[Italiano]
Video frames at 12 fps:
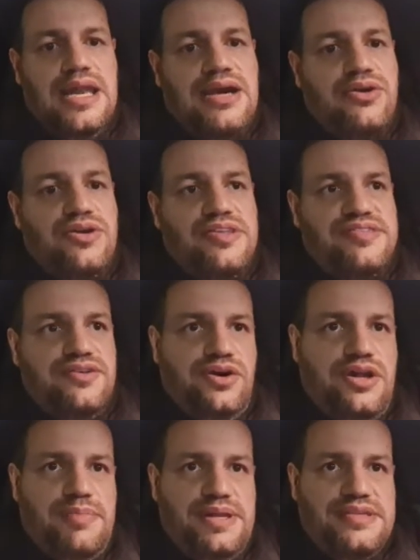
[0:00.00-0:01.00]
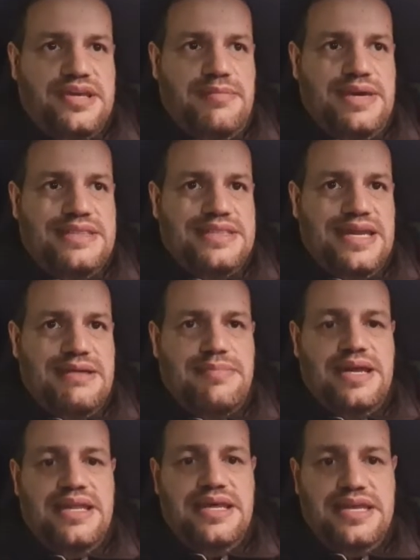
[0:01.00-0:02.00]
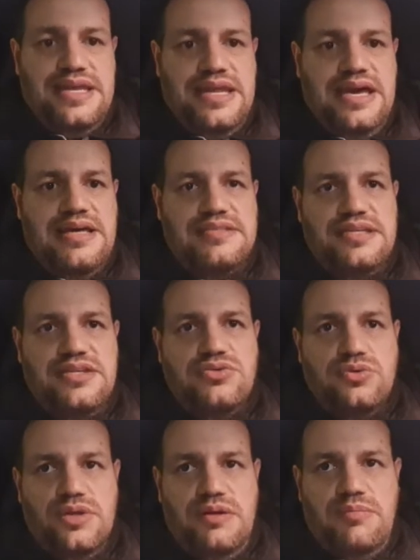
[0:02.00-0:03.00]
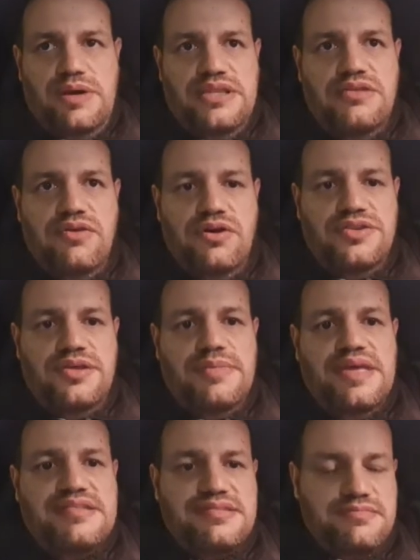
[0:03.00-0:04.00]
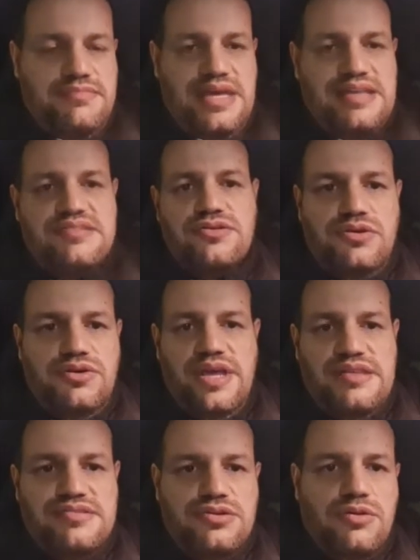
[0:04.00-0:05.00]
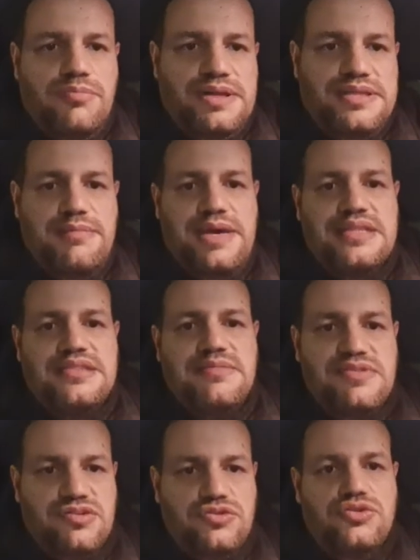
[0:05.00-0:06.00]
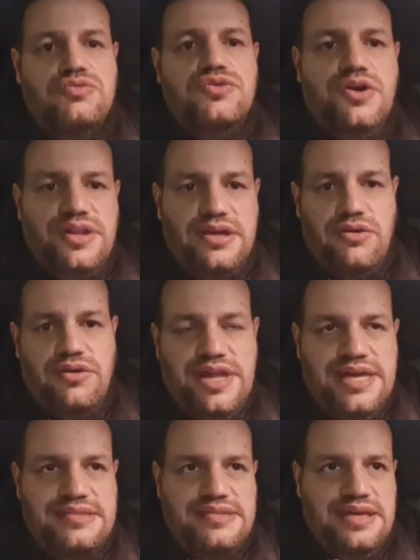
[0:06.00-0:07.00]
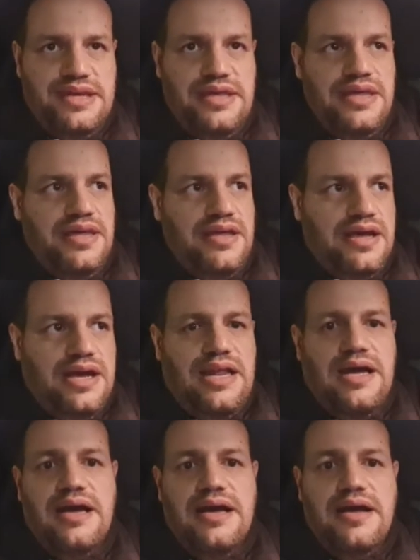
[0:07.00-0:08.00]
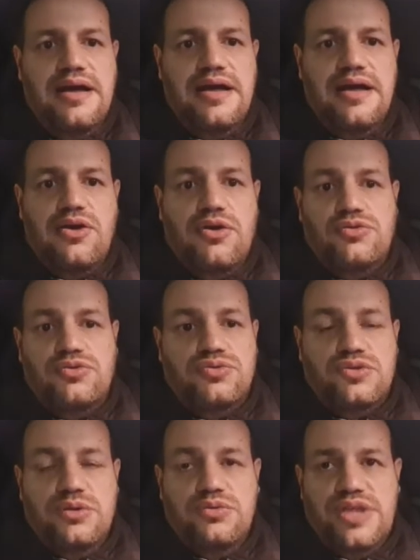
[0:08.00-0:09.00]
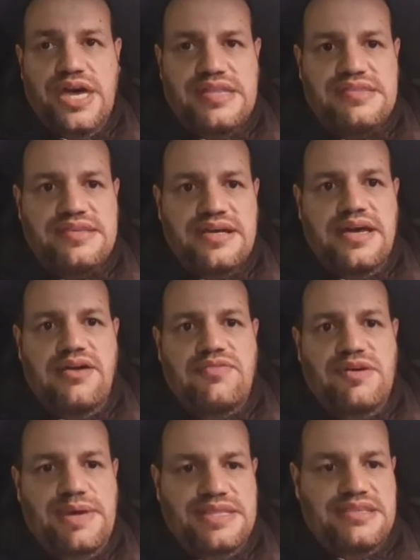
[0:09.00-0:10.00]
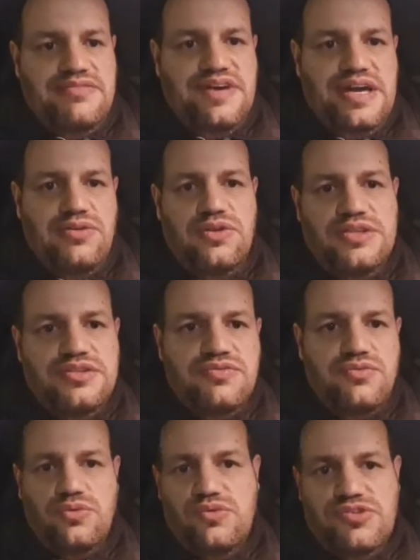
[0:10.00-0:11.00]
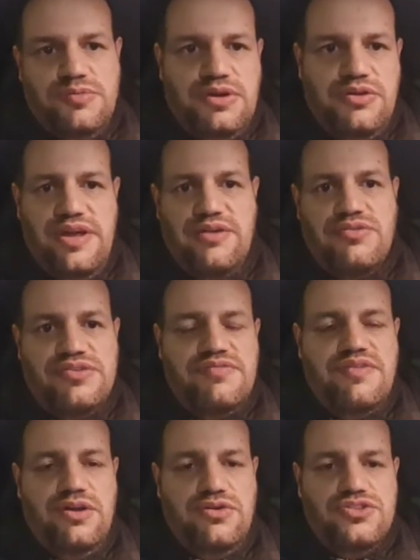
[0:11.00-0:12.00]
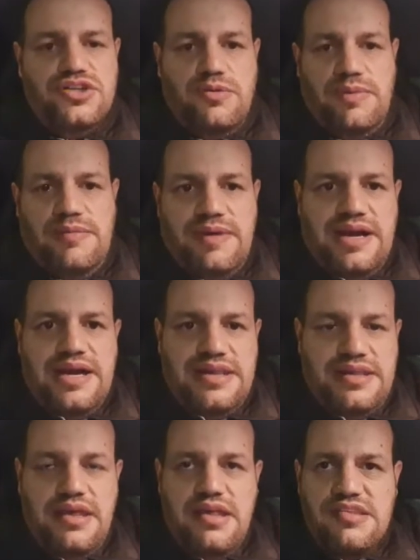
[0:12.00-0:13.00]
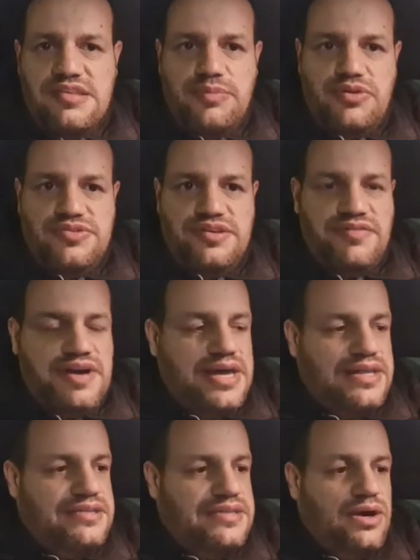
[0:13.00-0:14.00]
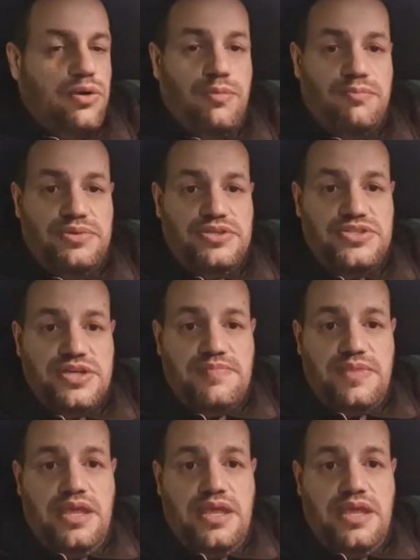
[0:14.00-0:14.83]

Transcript: la connessione praticamente era ballerina e addirittura un paio di volte mi, è, mi ha sconnesso completamente, mi sono dovuto riconnettere a, con tutta l'utenza e ovviamente farlo da tv insomma non è così veloce come magari si possa fare da un pc.